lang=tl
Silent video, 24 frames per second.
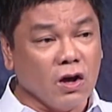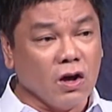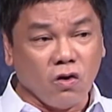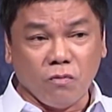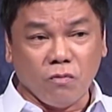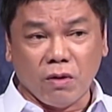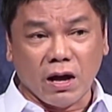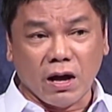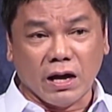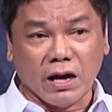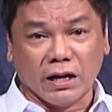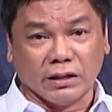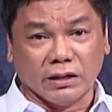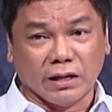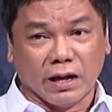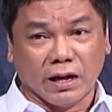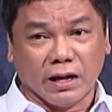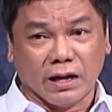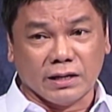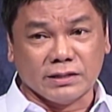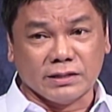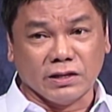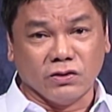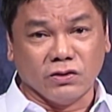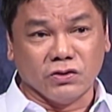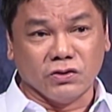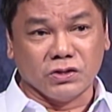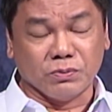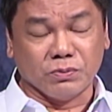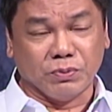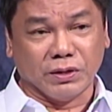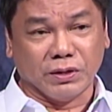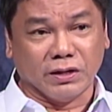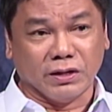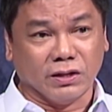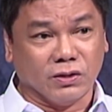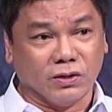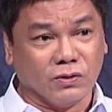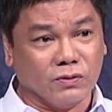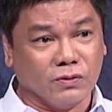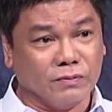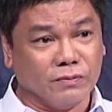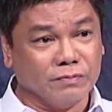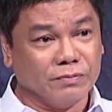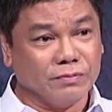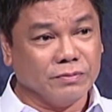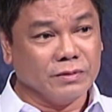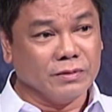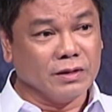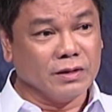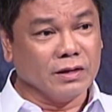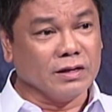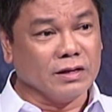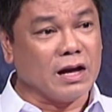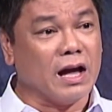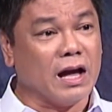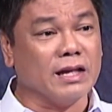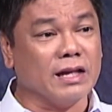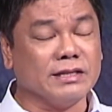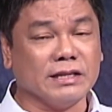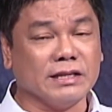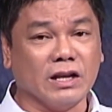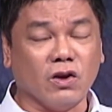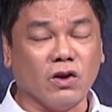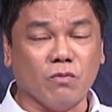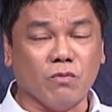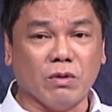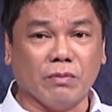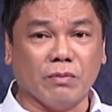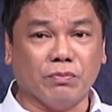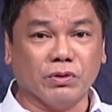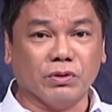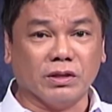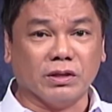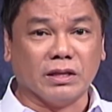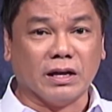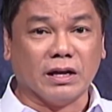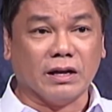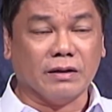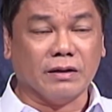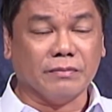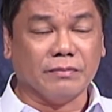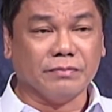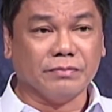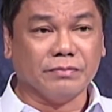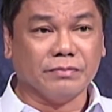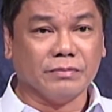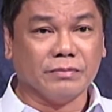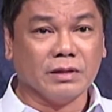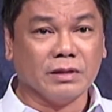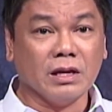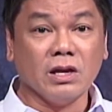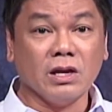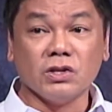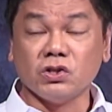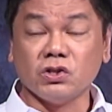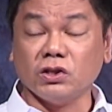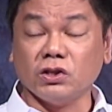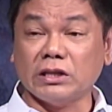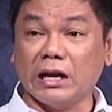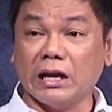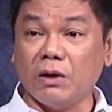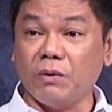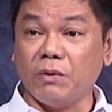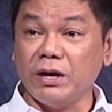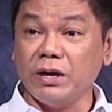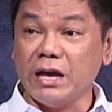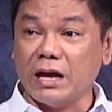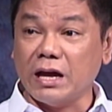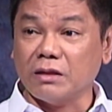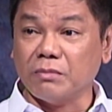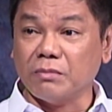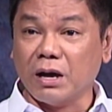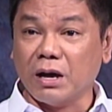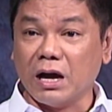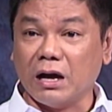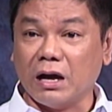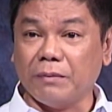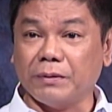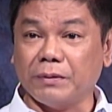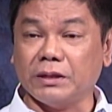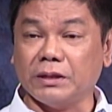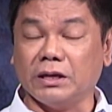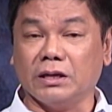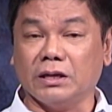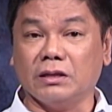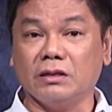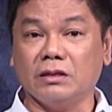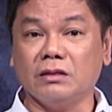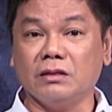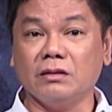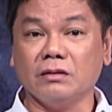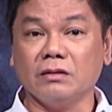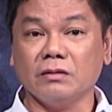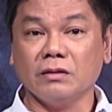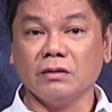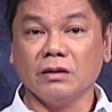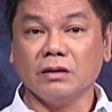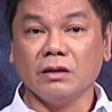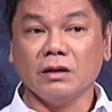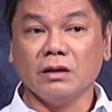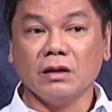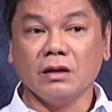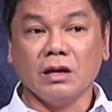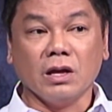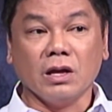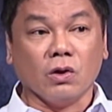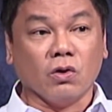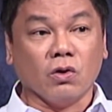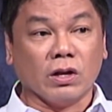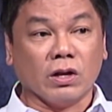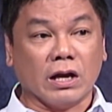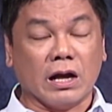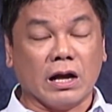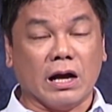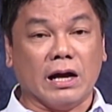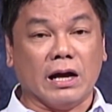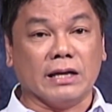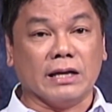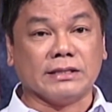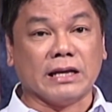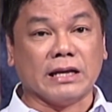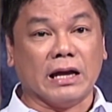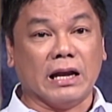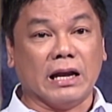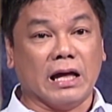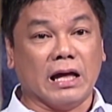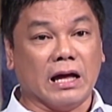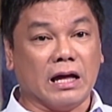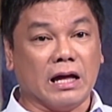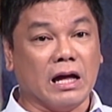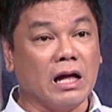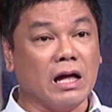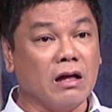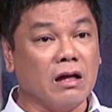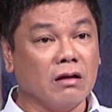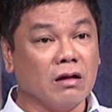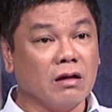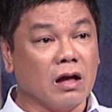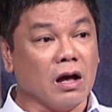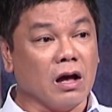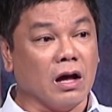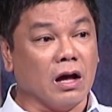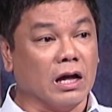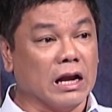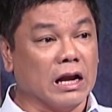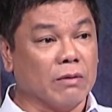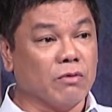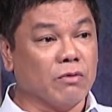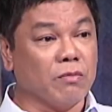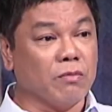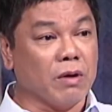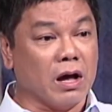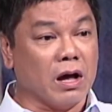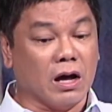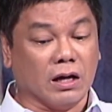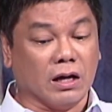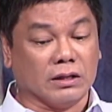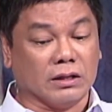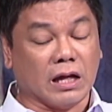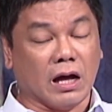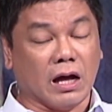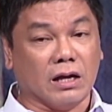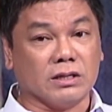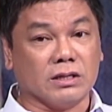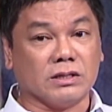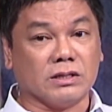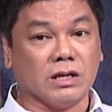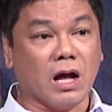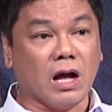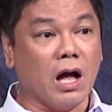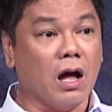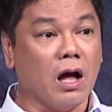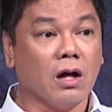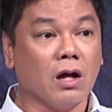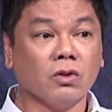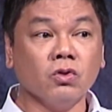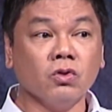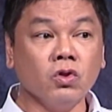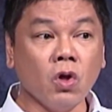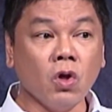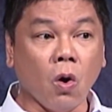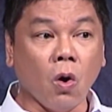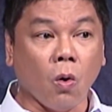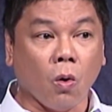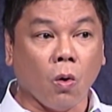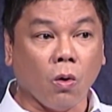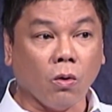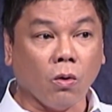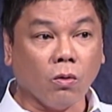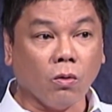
ako makakatakas sa inyong spirito. Kahit saan ako magpunta. So dalawa yan, mga kapatid. Kung nagkakasala ka, akala mo makakatakas ka? No.